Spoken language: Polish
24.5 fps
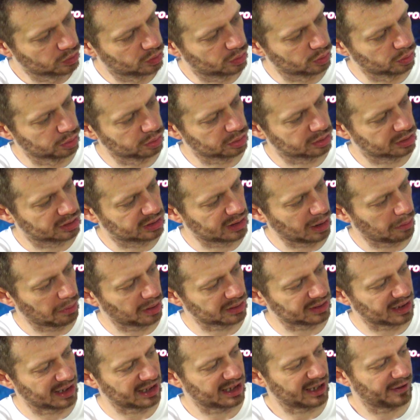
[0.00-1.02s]
tu cała
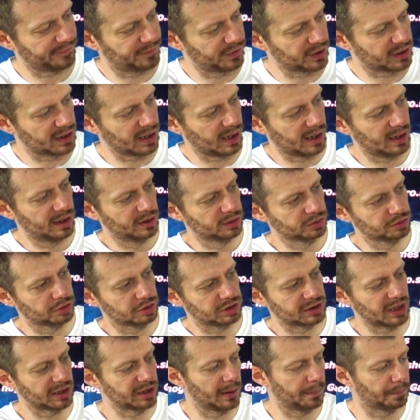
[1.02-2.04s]
ta grafika
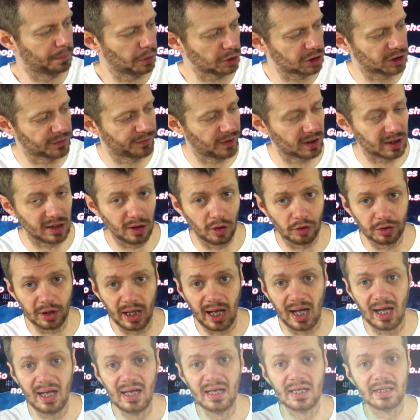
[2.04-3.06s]
zostanie
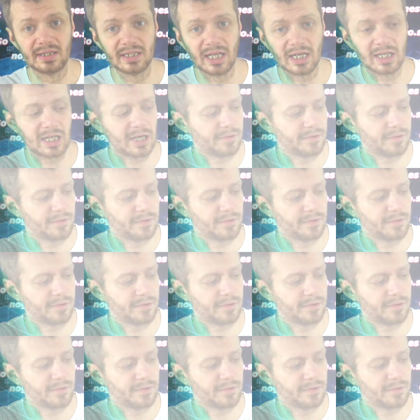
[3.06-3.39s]
podświetlona. Na